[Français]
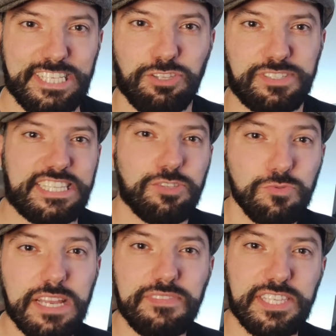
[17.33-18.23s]
Dans cette
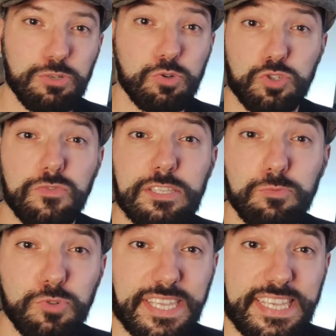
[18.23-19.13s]
nouvelle vidéo, je vais te
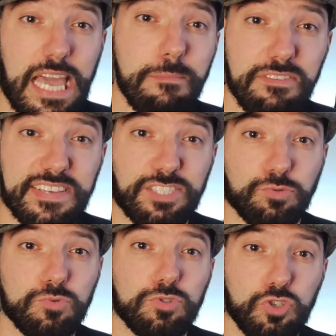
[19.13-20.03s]
montrer à ma
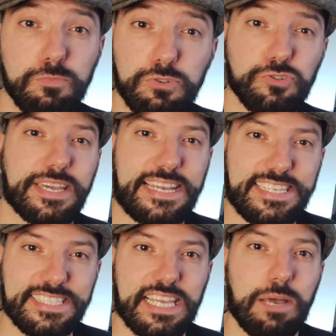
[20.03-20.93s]
façon comment je
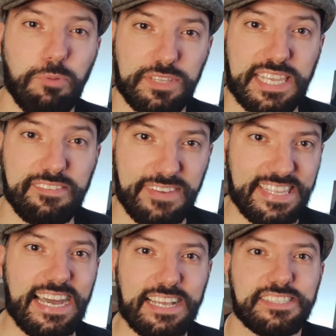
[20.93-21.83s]
réalise un portrait fine
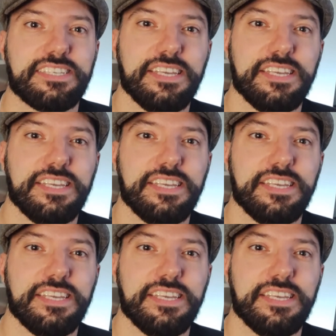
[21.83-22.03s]
art.